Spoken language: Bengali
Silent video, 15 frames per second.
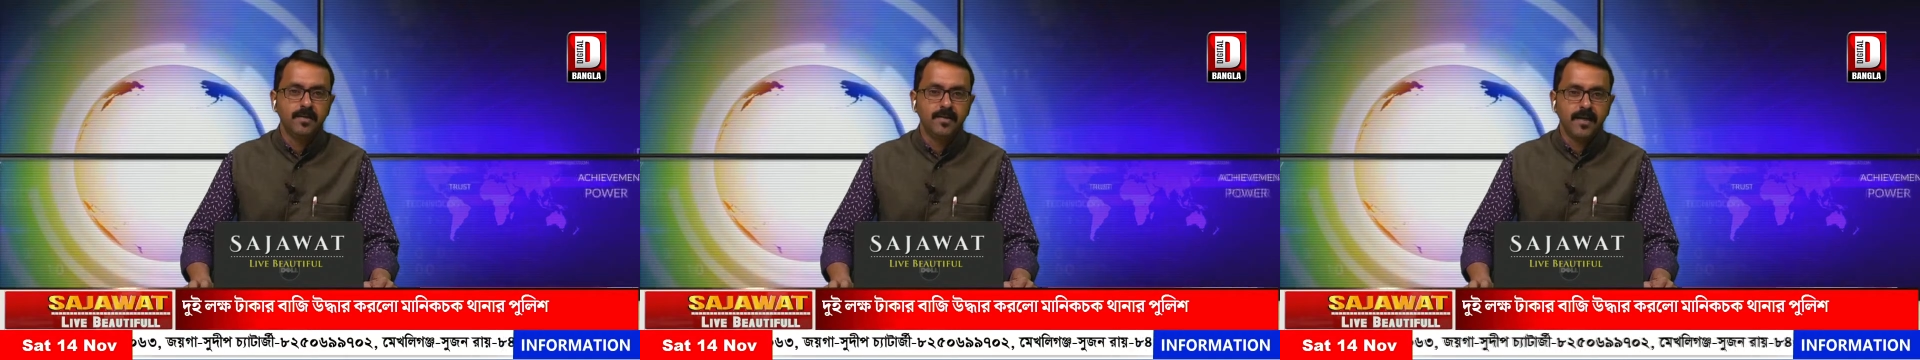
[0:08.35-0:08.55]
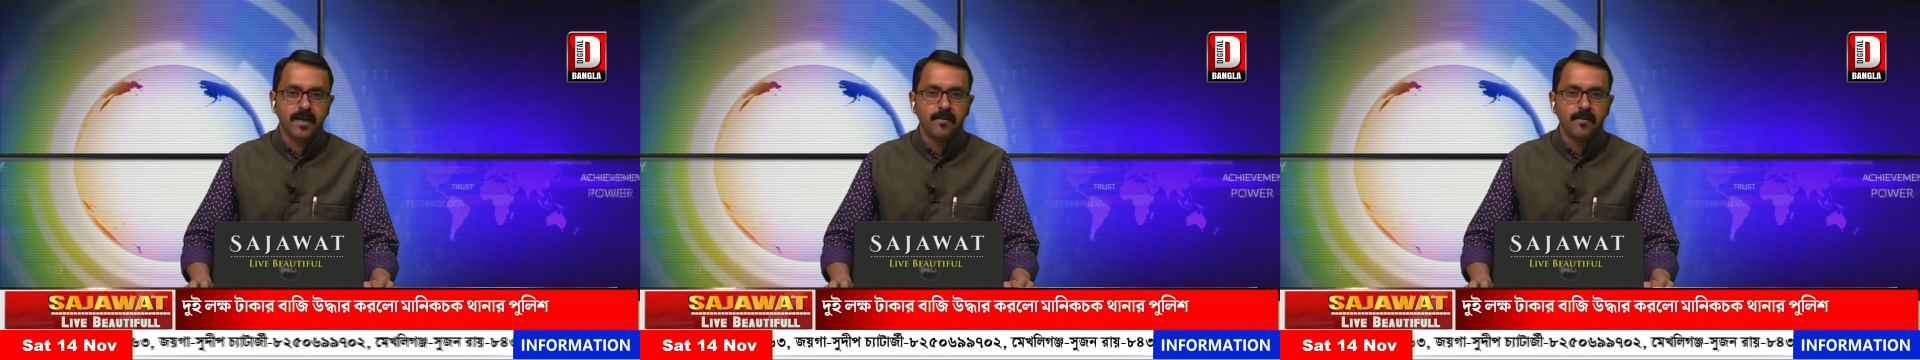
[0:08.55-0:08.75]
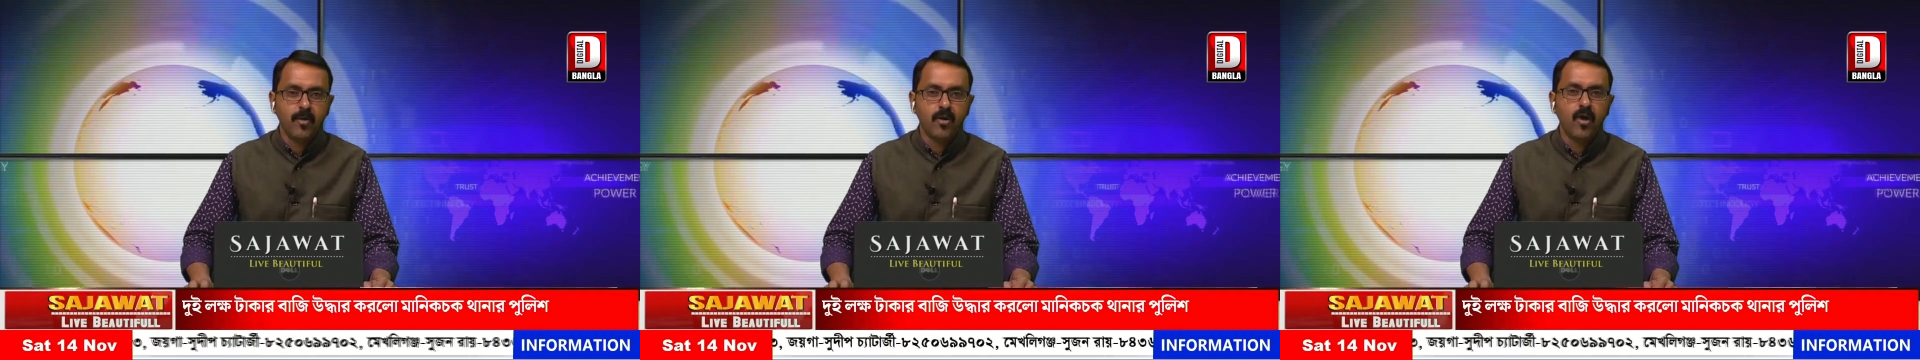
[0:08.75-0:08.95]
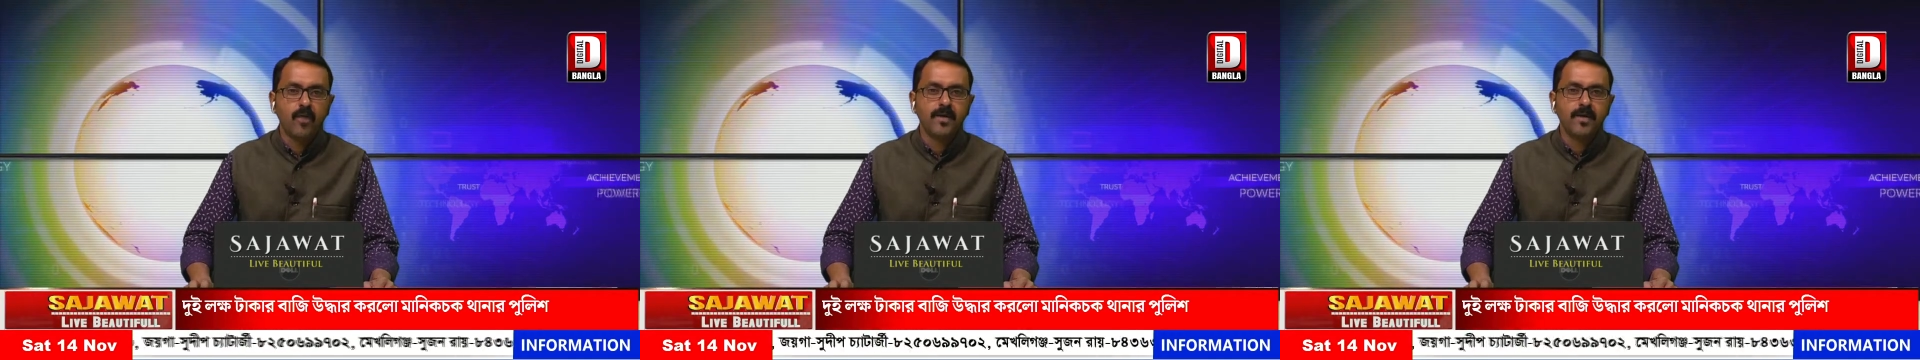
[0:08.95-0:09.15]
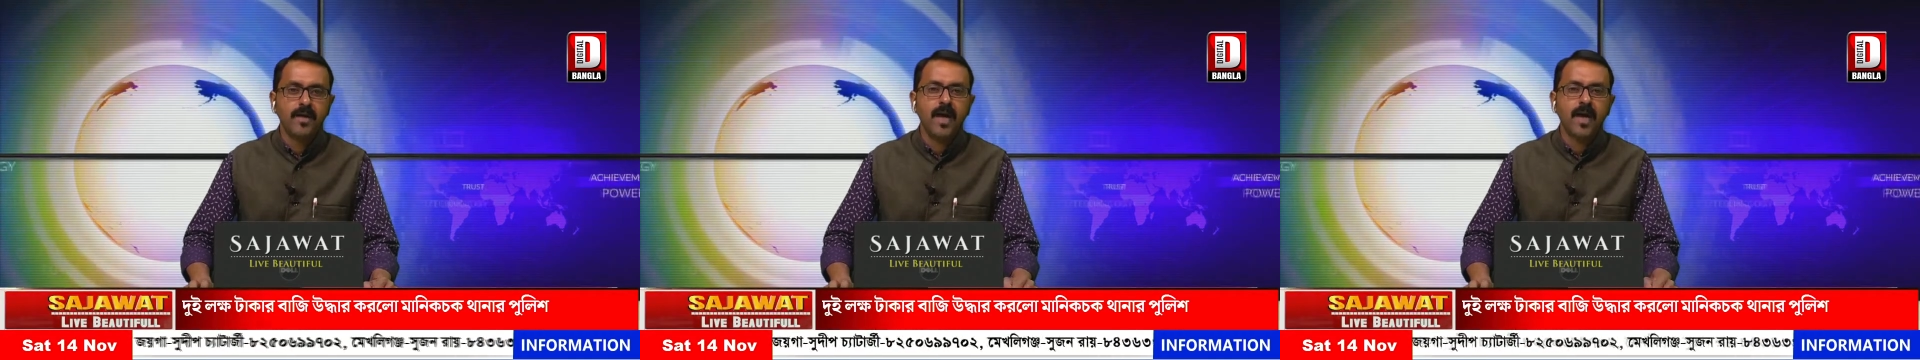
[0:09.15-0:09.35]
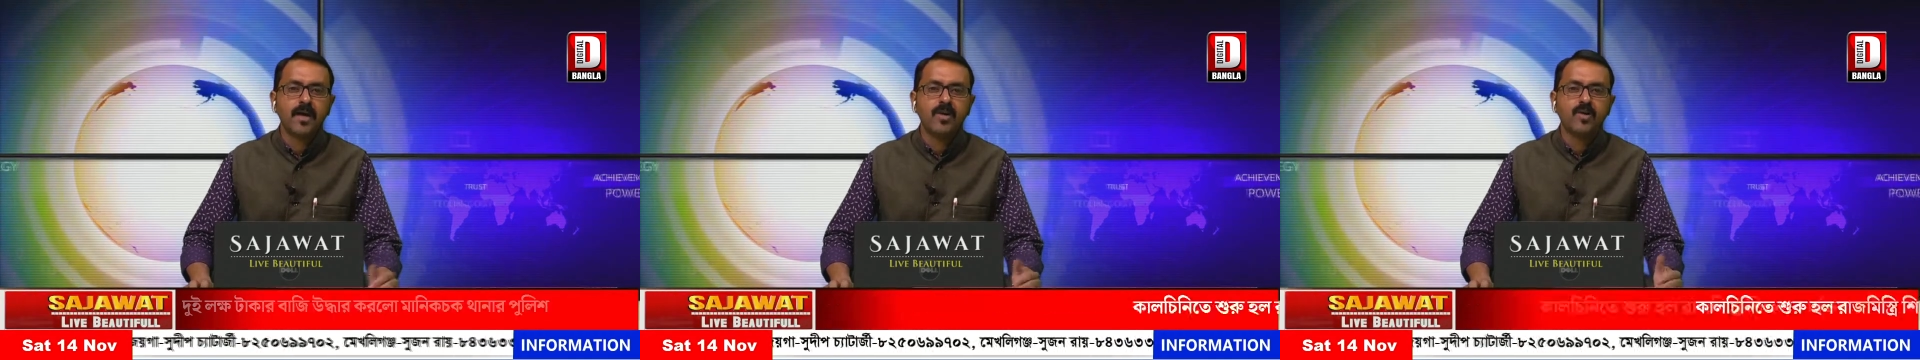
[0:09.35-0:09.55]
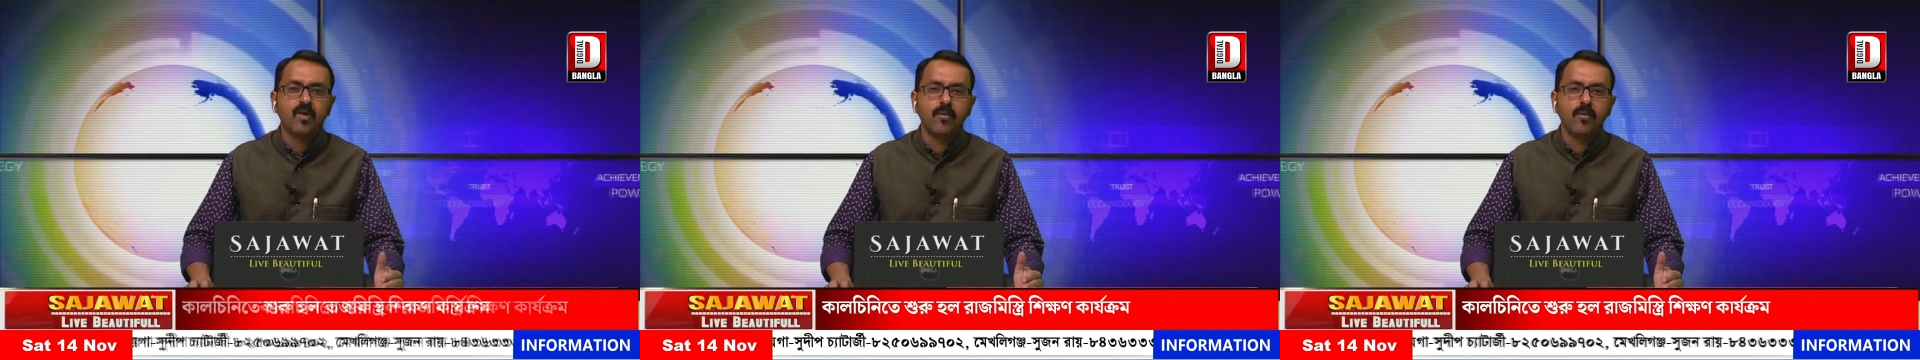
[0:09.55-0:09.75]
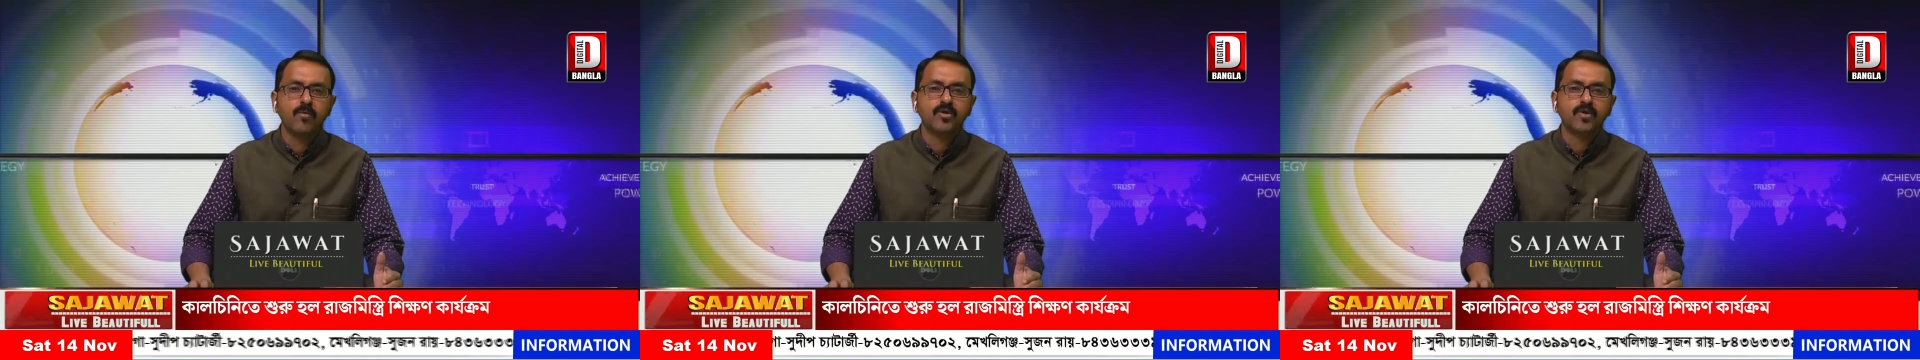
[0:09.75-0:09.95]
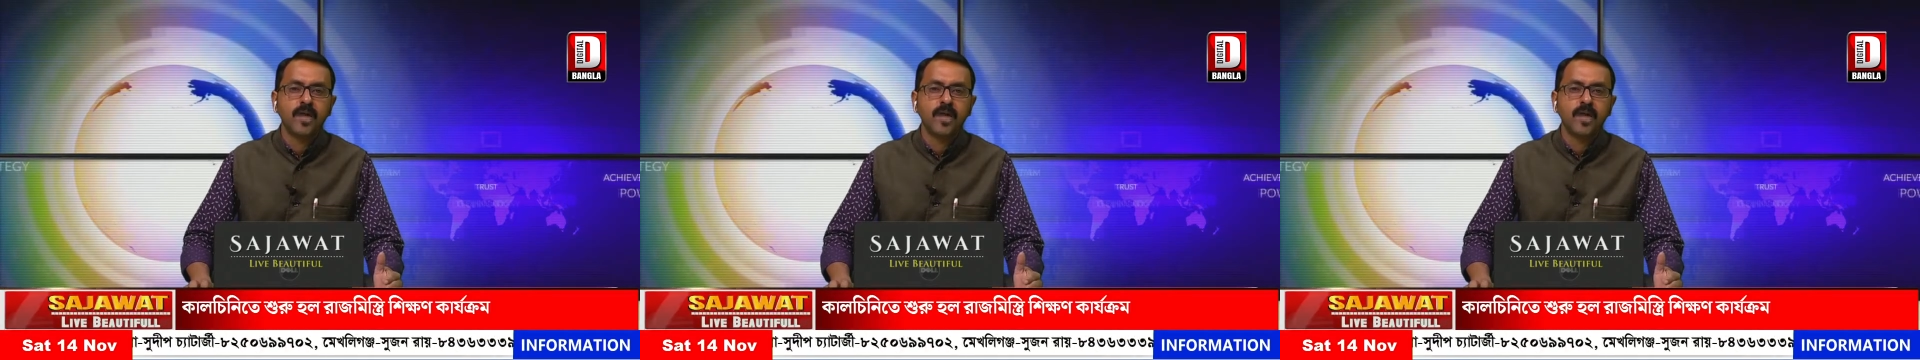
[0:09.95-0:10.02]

দেখলে মনে হবে এক নব